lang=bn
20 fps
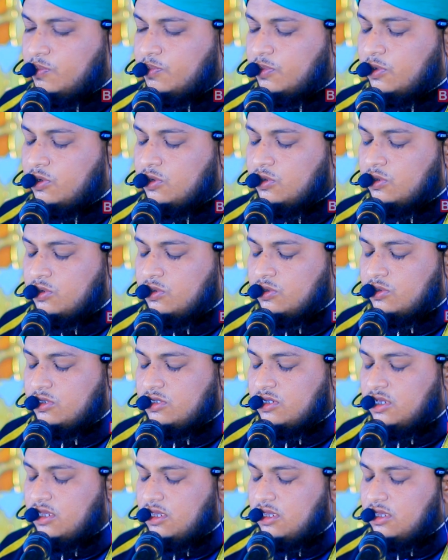
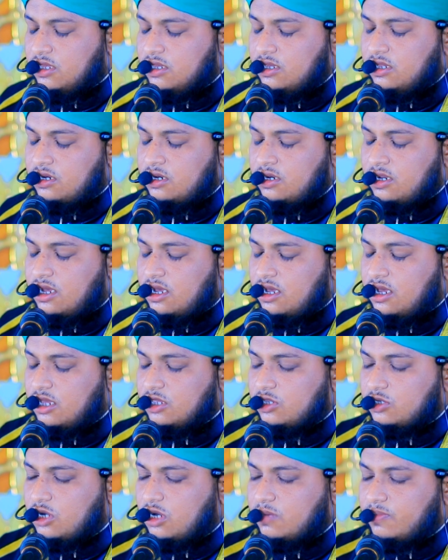বোঝে না
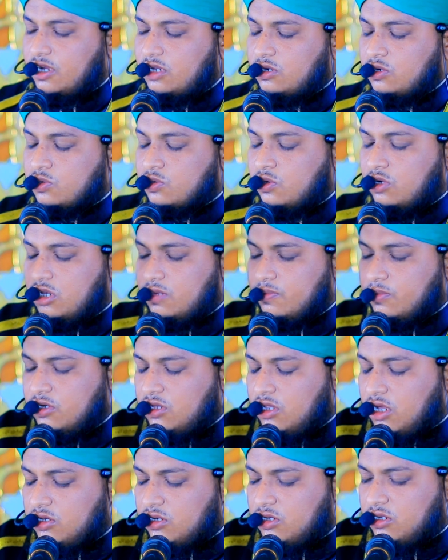জবান কুলে
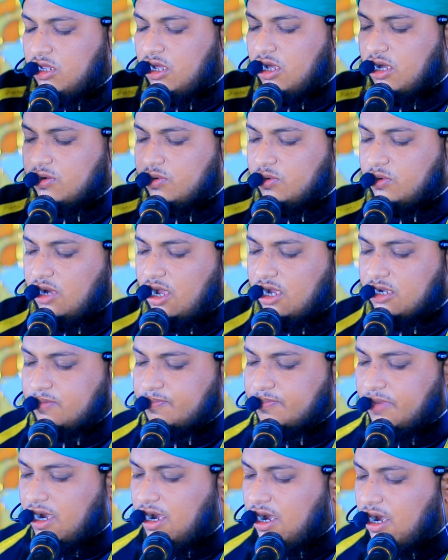বলি আল্লাহ
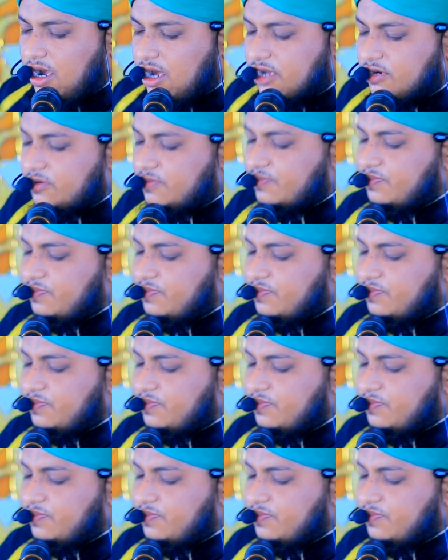আকবার